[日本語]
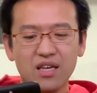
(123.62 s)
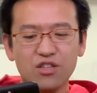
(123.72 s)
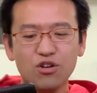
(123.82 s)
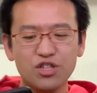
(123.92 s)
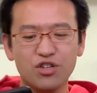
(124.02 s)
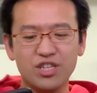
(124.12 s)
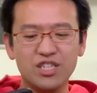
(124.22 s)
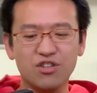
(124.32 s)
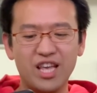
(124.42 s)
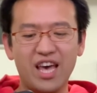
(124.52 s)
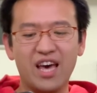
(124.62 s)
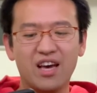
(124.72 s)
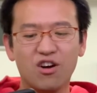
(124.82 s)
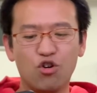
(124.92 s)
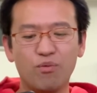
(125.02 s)
4色以上
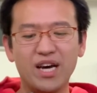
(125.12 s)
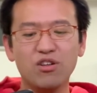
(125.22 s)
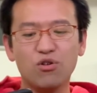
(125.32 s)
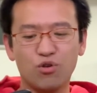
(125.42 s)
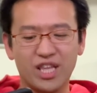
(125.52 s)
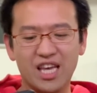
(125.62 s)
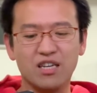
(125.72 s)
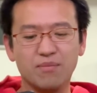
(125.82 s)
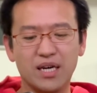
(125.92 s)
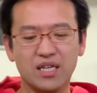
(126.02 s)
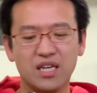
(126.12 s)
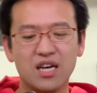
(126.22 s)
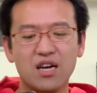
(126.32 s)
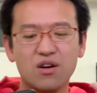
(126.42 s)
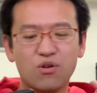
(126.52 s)
で5倍の固定100万。
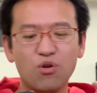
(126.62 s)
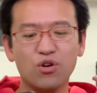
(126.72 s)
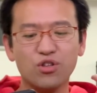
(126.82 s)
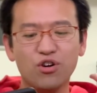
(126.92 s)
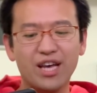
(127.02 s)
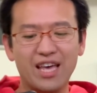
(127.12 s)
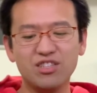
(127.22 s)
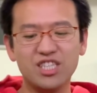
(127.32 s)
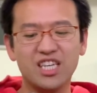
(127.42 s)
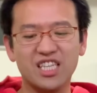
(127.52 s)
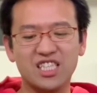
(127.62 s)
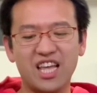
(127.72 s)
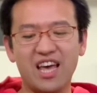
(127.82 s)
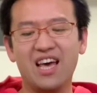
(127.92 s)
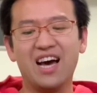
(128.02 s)
5個の L 字消し
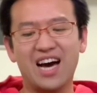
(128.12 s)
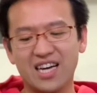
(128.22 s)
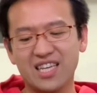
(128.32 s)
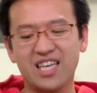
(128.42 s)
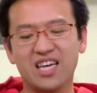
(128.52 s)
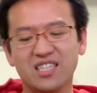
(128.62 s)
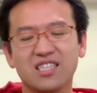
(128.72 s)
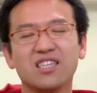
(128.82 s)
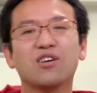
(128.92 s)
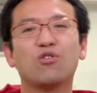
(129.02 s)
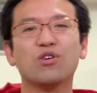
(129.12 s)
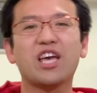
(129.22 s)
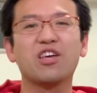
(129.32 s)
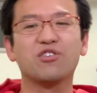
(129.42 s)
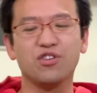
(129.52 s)
で半減攻
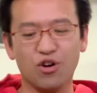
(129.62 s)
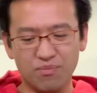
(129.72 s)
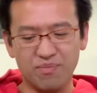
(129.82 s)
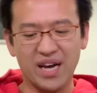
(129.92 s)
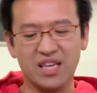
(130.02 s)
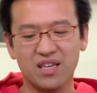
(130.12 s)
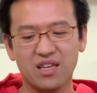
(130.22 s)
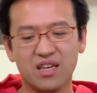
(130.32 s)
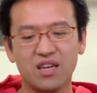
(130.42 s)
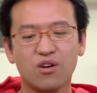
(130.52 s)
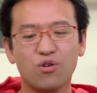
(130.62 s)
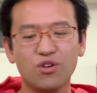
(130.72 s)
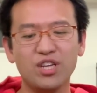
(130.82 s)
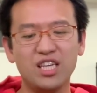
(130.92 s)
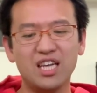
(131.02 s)
撃力4倍。こ
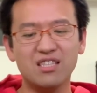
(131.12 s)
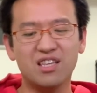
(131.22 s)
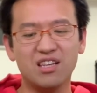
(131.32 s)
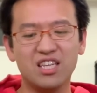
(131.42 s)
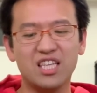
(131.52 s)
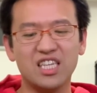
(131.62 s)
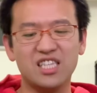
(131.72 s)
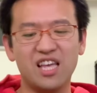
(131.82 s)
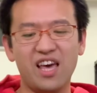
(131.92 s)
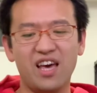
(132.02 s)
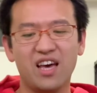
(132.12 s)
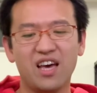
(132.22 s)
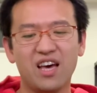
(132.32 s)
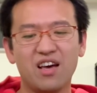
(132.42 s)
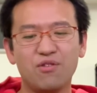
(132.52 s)
のリーダースキルに対して、
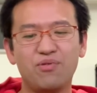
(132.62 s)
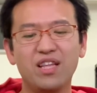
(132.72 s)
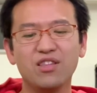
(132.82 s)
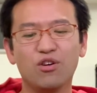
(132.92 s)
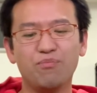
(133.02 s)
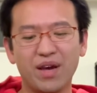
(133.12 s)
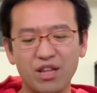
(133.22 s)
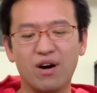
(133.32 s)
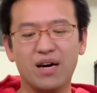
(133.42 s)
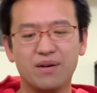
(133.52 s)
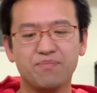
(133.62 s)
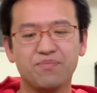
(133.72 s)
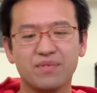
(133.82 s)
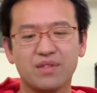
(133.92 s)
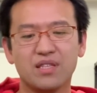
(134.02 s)
フレンドメノは
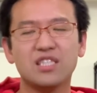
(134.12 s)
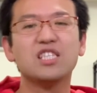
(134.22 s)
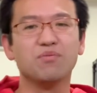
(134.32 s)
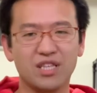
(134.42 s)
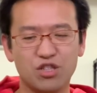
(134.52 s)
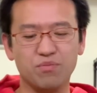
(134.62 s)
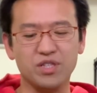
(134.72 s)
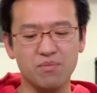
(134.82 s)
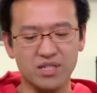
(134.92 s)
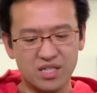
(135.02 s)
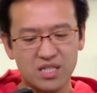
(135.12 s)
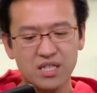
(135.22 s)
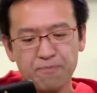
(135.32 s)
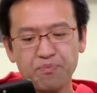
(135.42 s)
自分で準備してます。